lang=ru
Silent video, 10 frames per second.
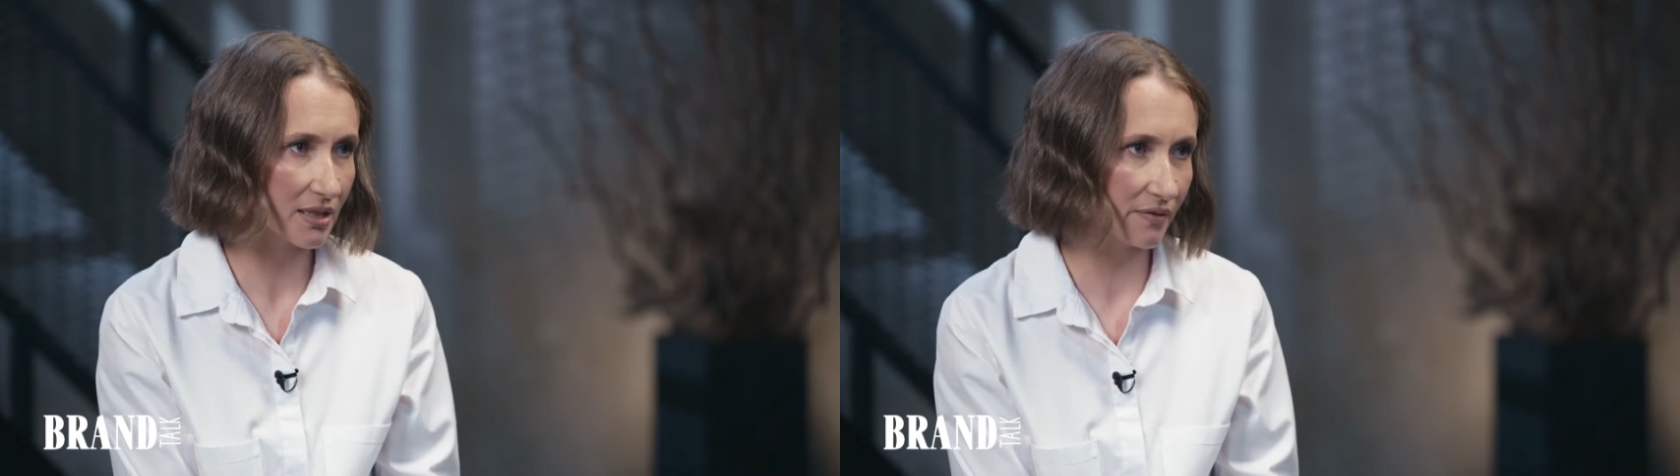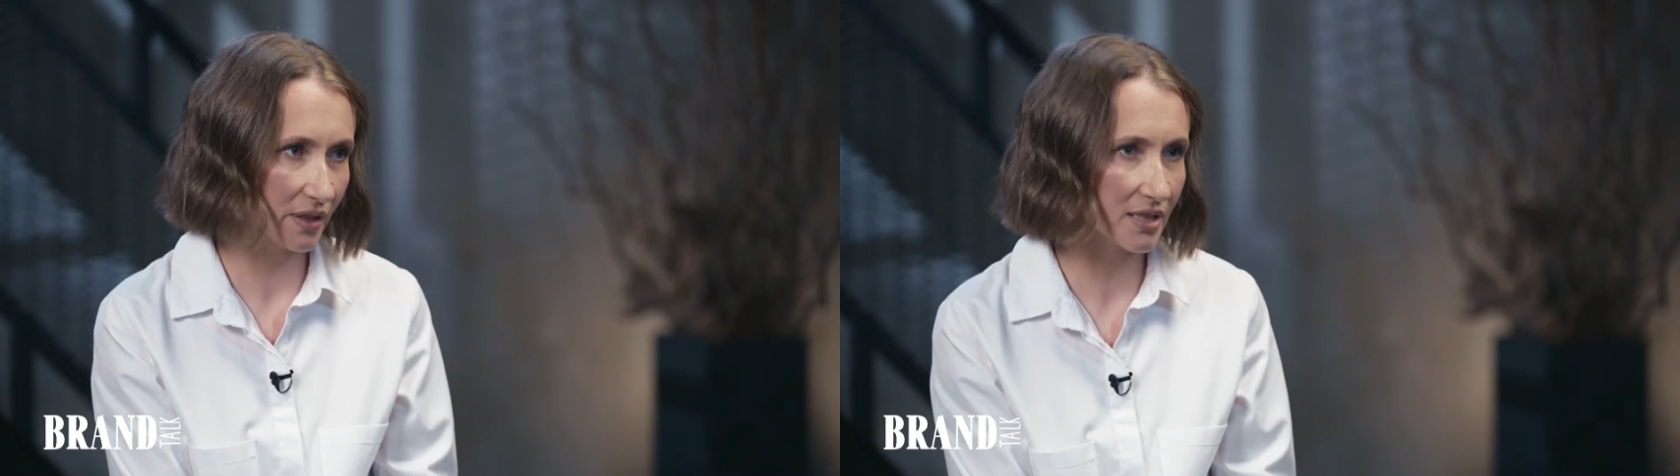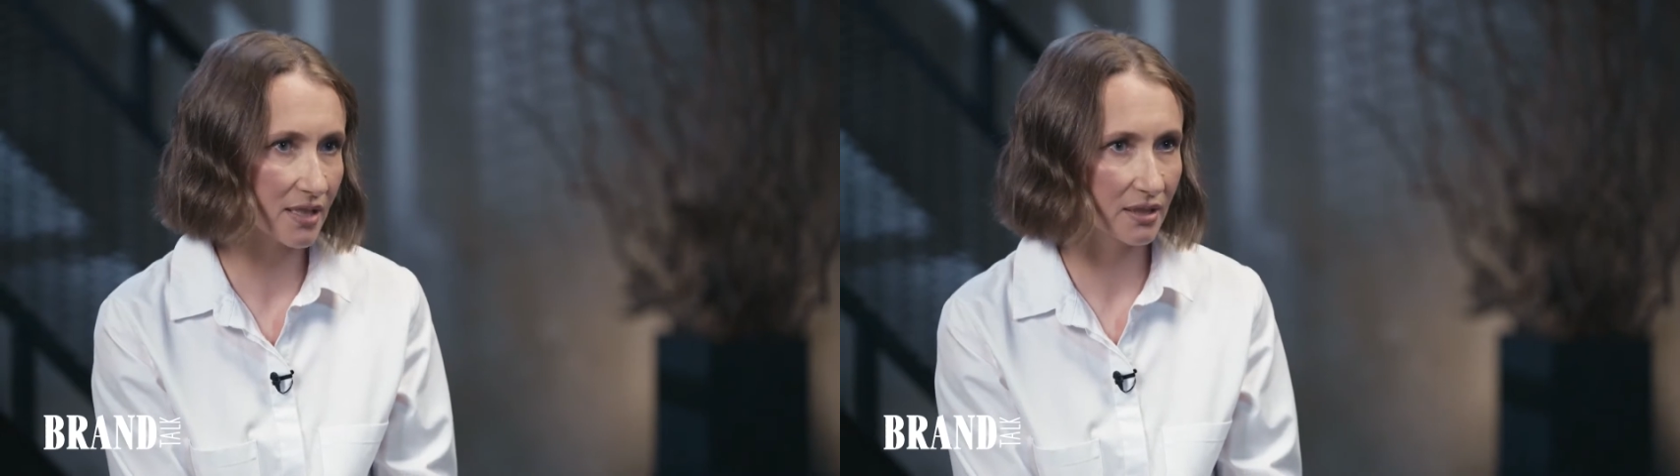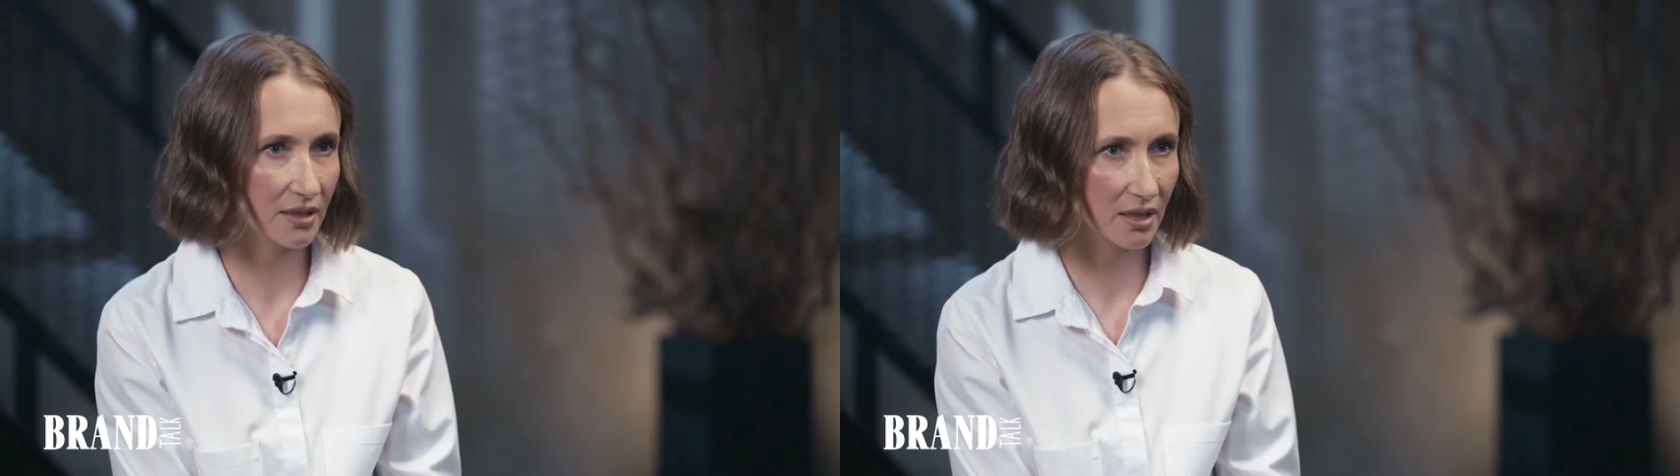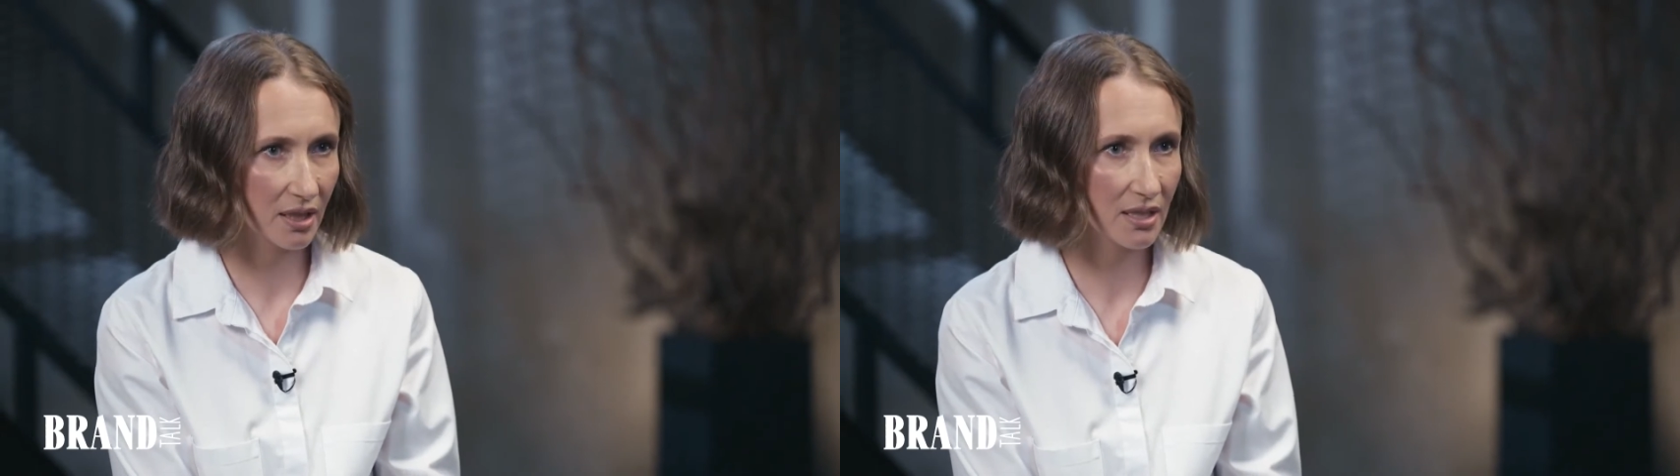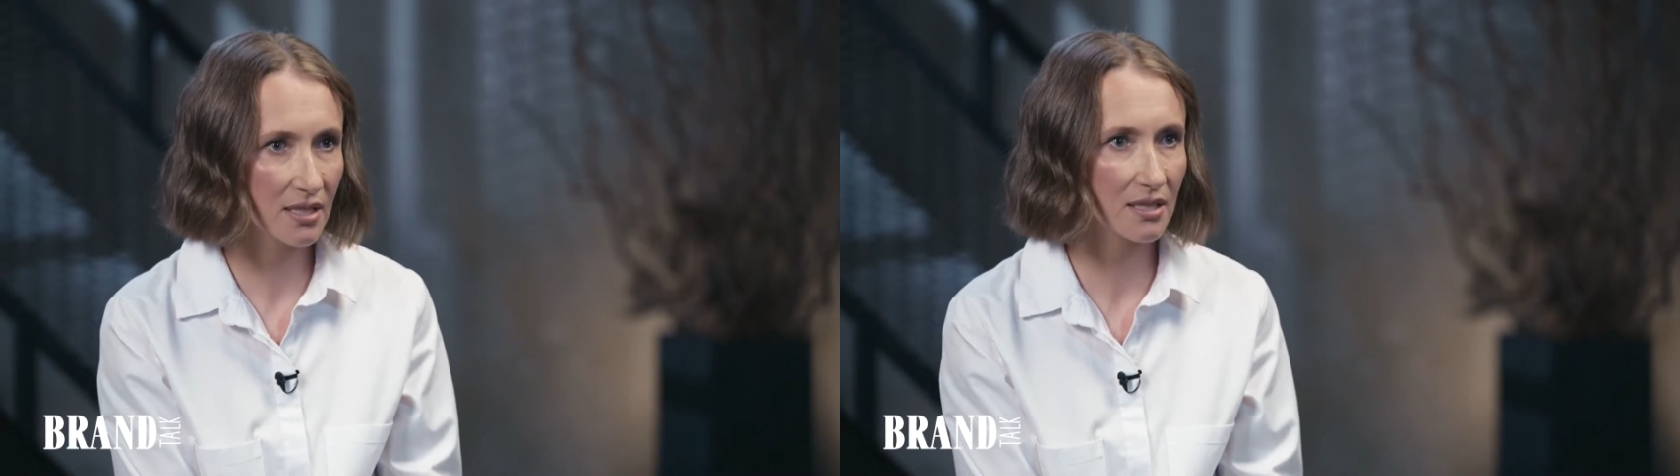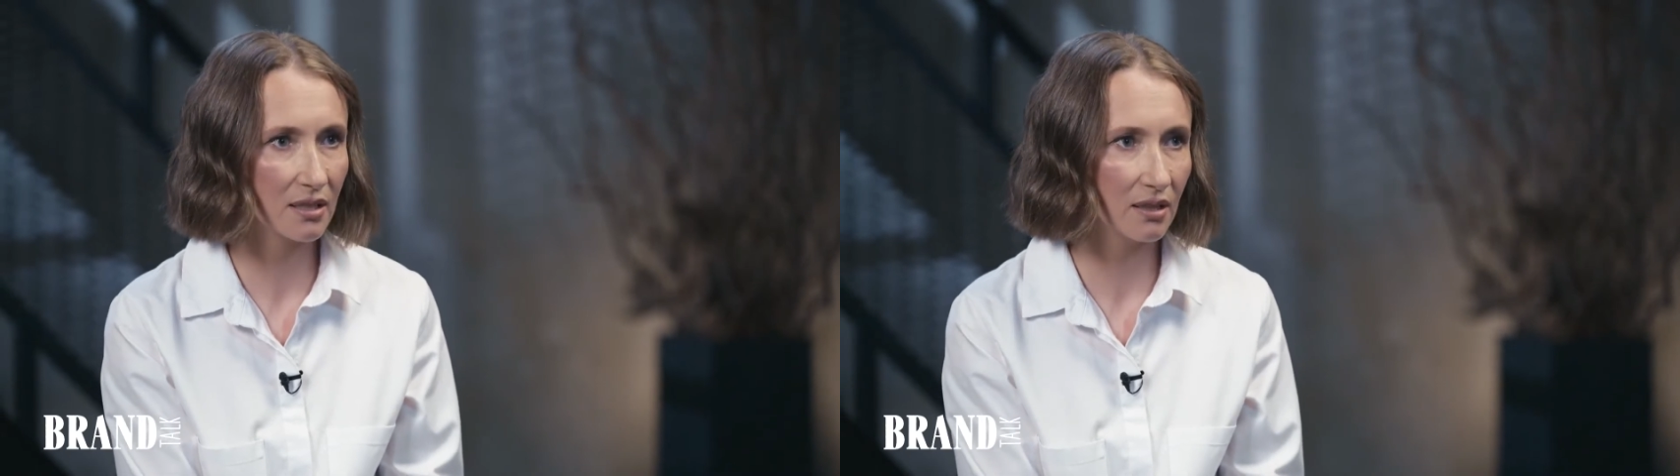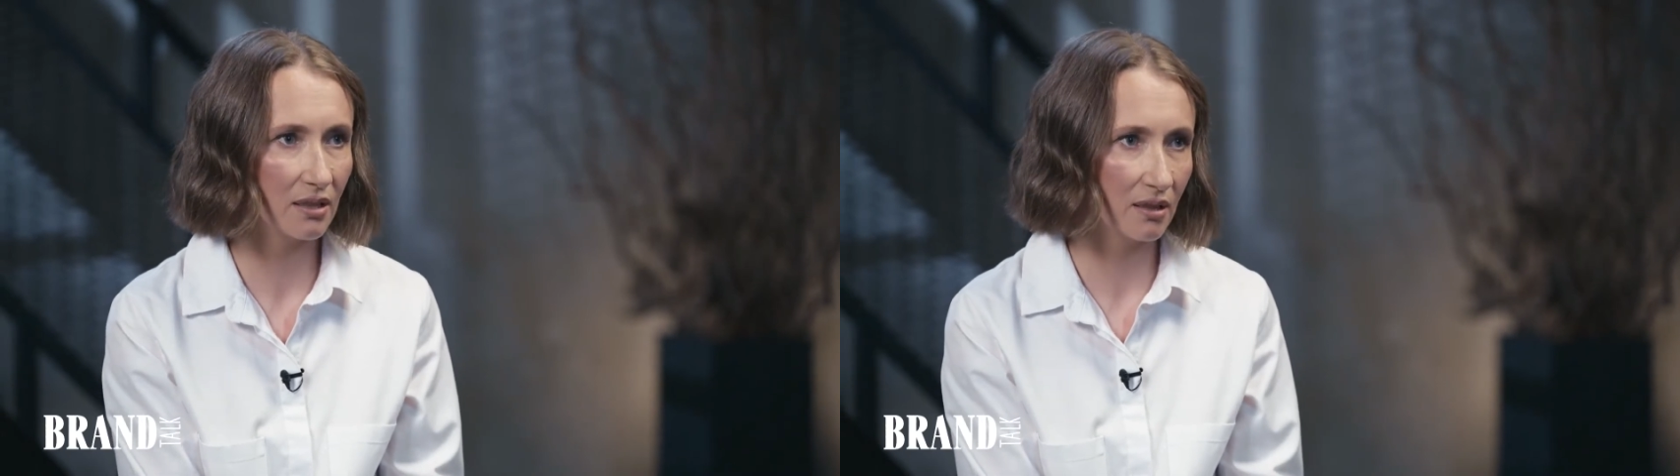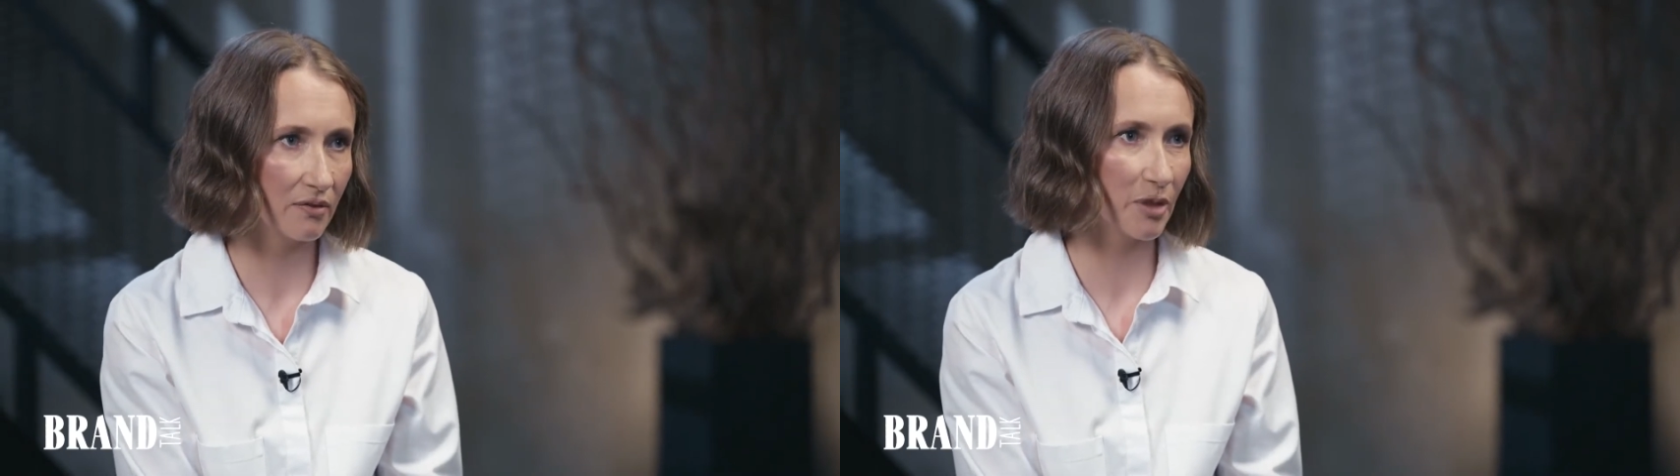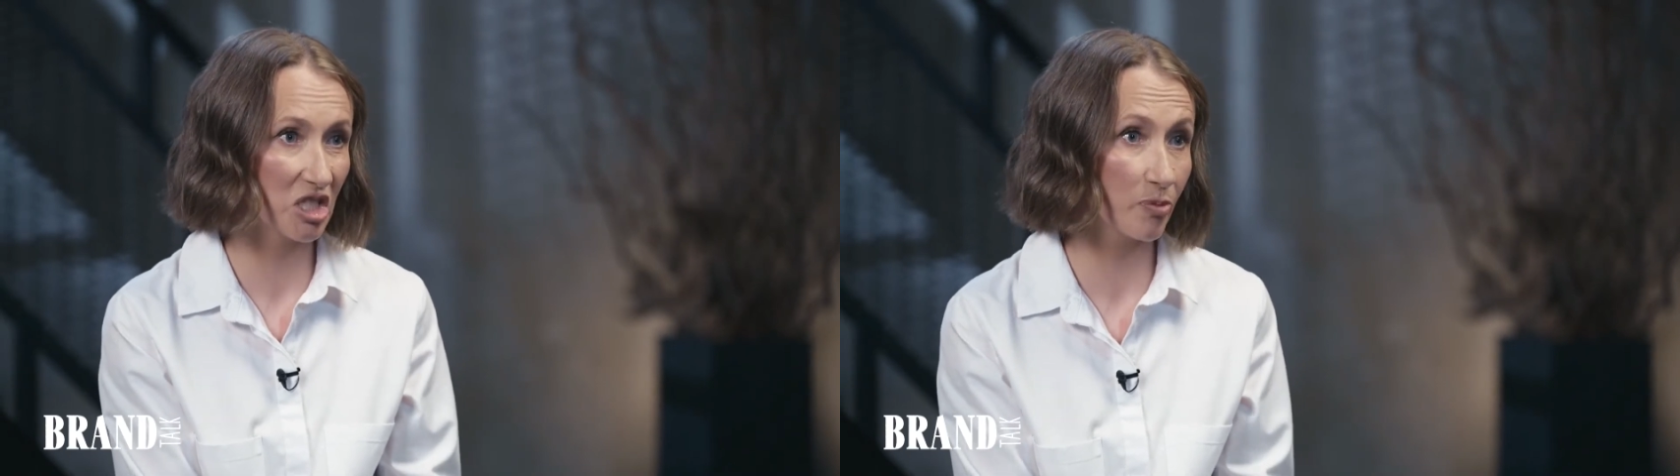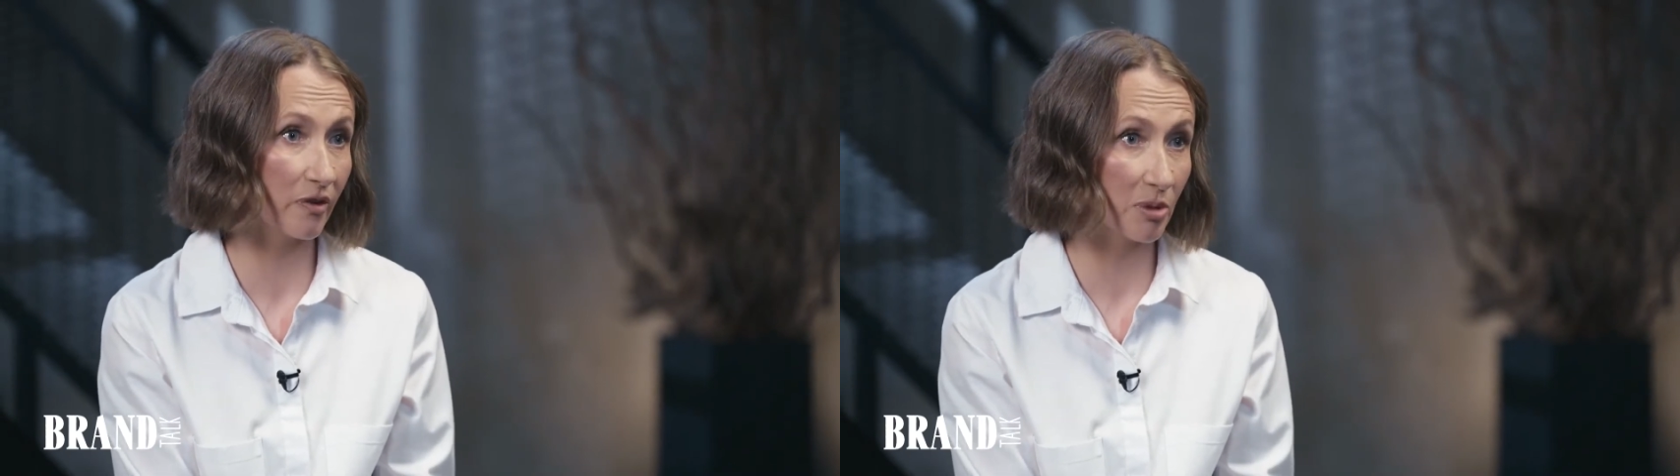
активации, интеграции, и, в принципе,